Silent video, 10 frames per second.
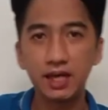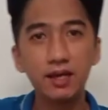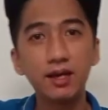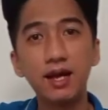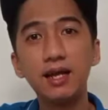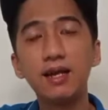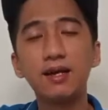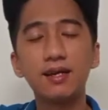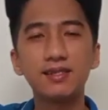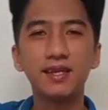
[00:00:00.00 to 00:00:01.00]
Sayang nga
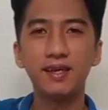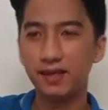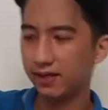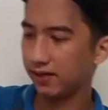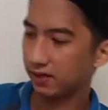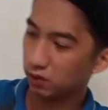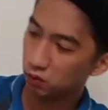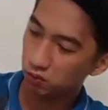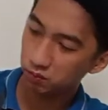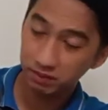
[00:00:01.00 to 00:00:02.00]
lang kasi
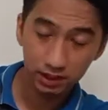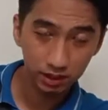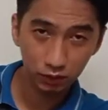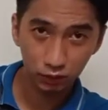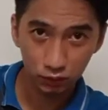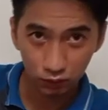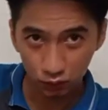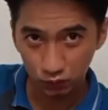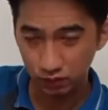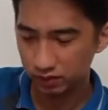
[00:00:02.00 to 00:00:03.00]
nung binili ko to
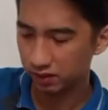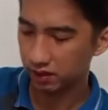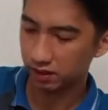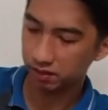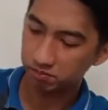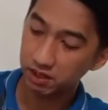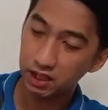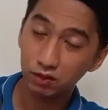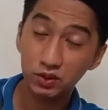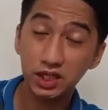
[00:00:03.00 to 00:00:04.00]
doon, um, ah,
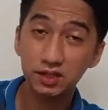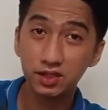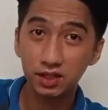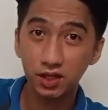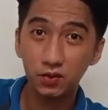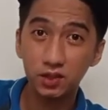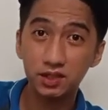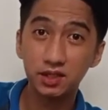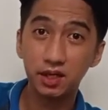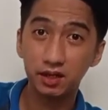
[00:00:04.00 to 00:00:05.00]
bala ko sana siya
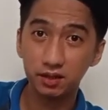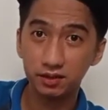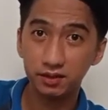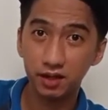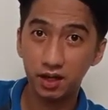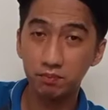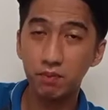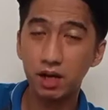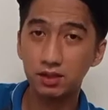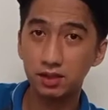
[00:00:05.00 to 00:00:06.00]
gawan ng
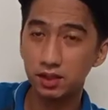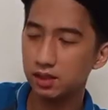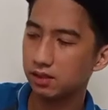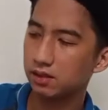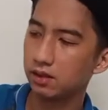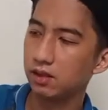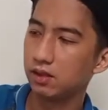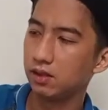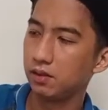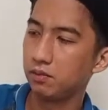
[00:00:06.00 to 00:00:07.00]
unboxing.
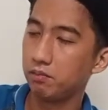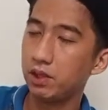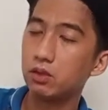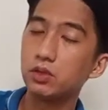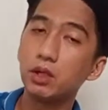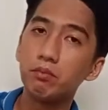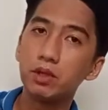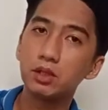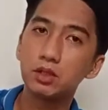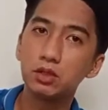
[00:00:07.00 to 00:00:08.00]
Pero
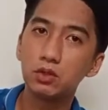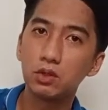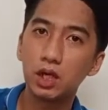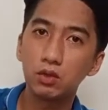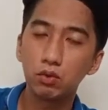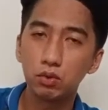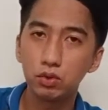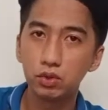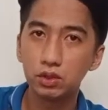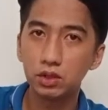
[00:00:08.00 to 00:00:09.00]
syempre, sinigurado
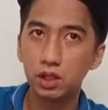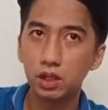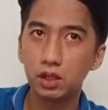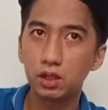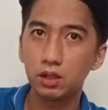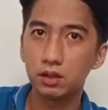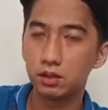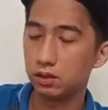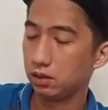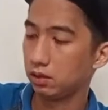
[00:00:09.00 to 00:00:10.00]
ko doon na
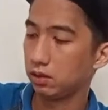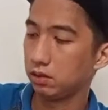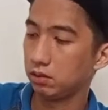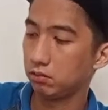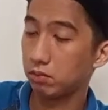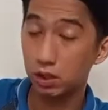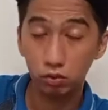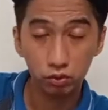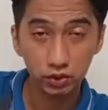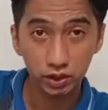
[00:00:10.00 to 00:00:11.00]

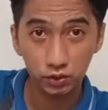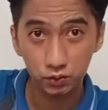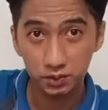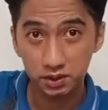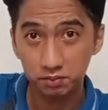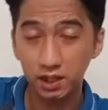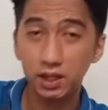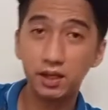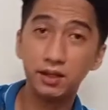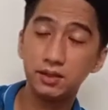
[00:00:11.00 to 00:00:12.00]
bago ko siya iuwi sa
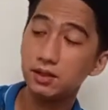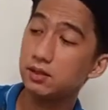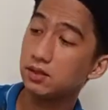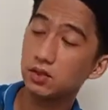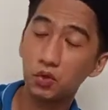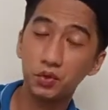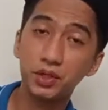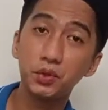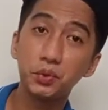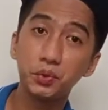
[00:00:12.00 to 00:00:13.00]
bahay is
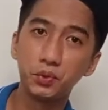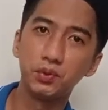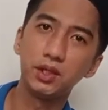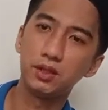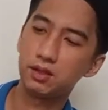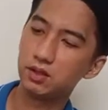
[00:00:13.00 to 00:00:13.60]
okay yung yun.